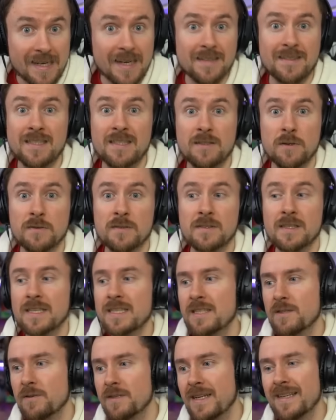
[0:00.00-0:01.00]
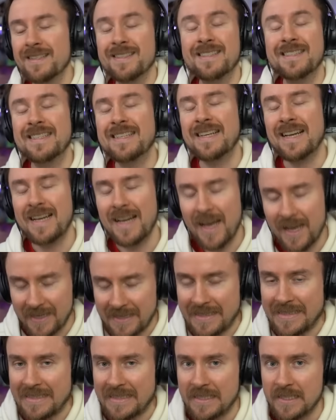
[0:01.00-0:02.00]
ändert sich sonst nichts. Und das ist die
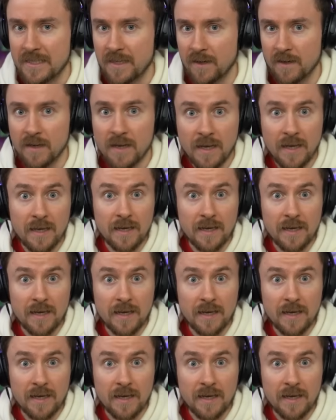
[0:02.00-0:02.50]
Kleinkriegsliga.